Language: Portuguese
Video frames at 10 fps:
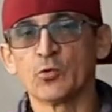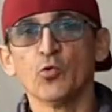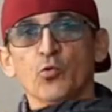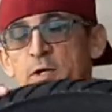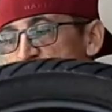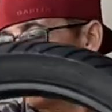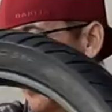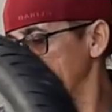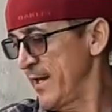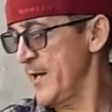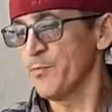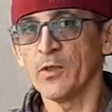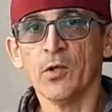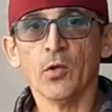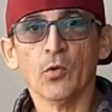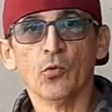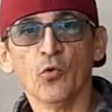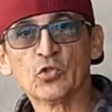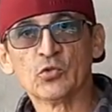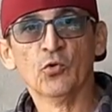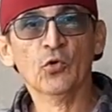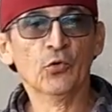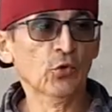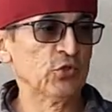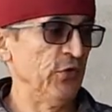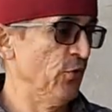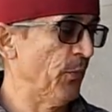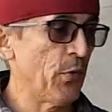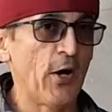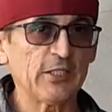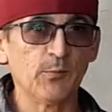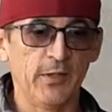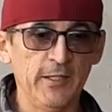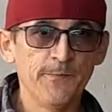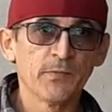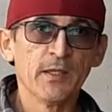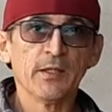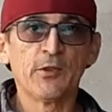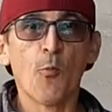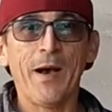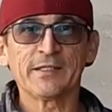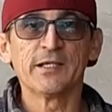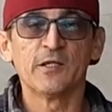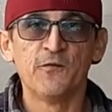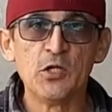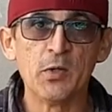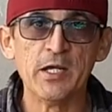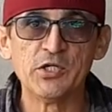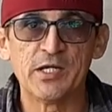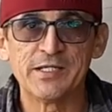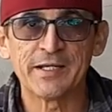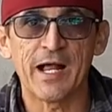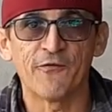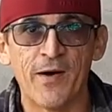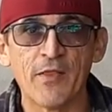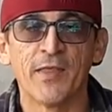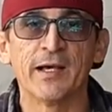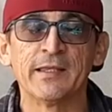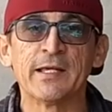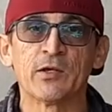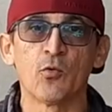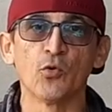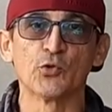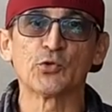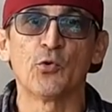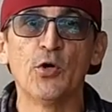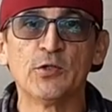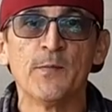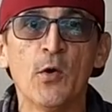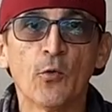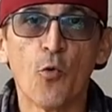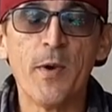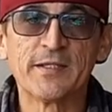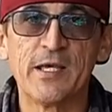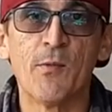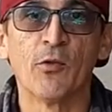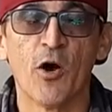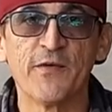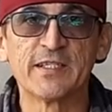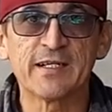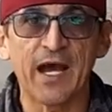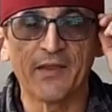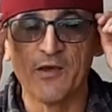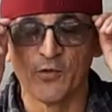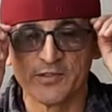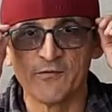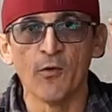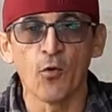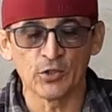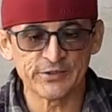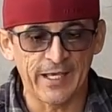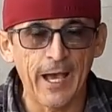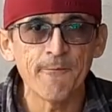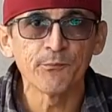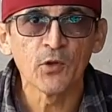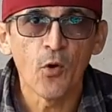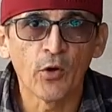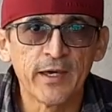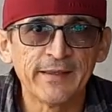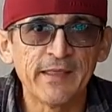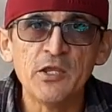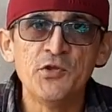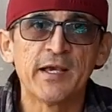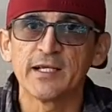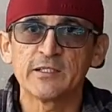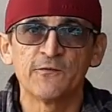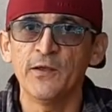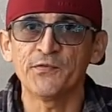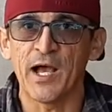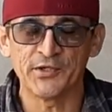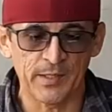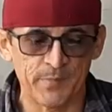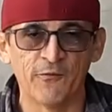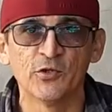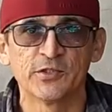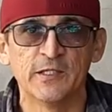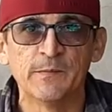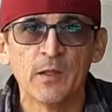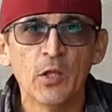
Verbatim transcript: Tudo isso vai ter nos, no, nos vídeos próximos aí. Tem bastante vídeo aí, gente, gravado de construções. Comecei uma nova escada aí, vocês vão gostar, ok? Tem dicas fantásticas para vocês.